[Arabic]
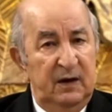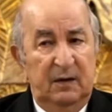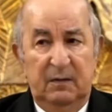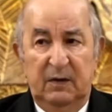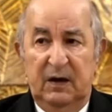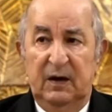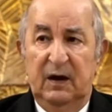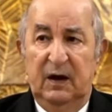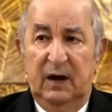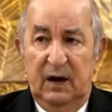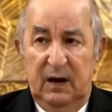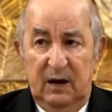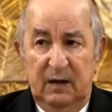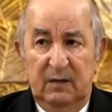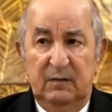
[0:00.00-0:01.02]
بغينا
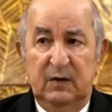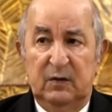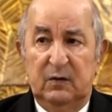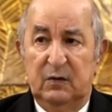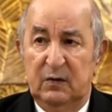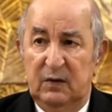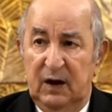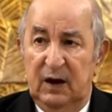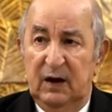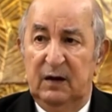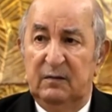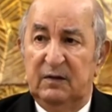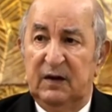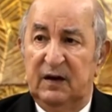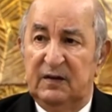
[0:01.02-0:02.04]
عالم يكون عالم
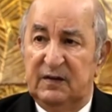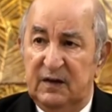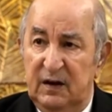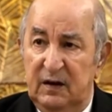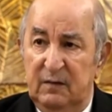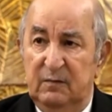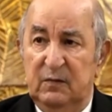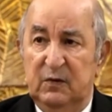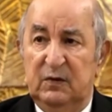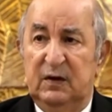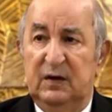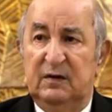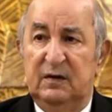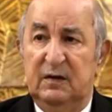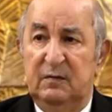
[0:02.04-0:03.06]
تاع سلم وتاع
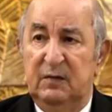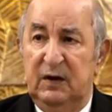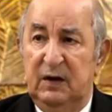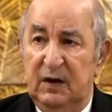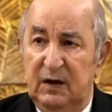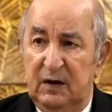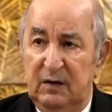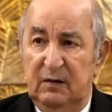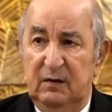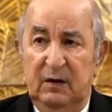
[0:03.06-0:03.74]
تنميه